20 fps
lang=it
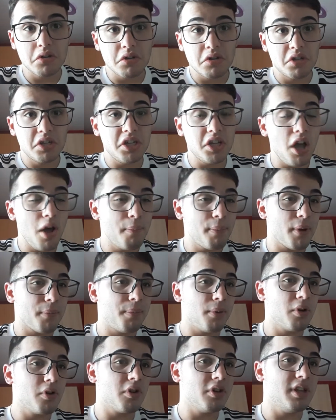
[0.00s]
Io
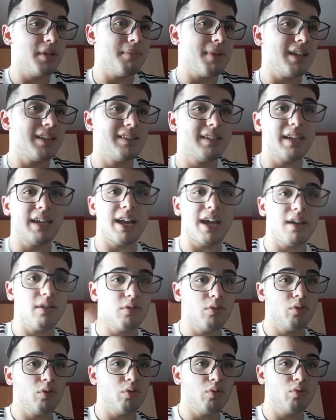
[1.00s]
propongo di
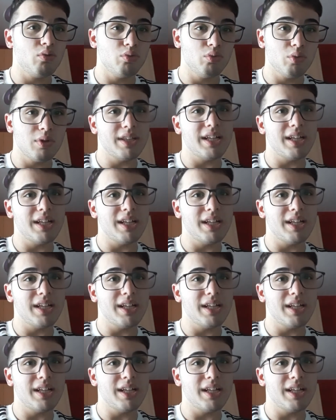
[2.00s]
mettere un 2 della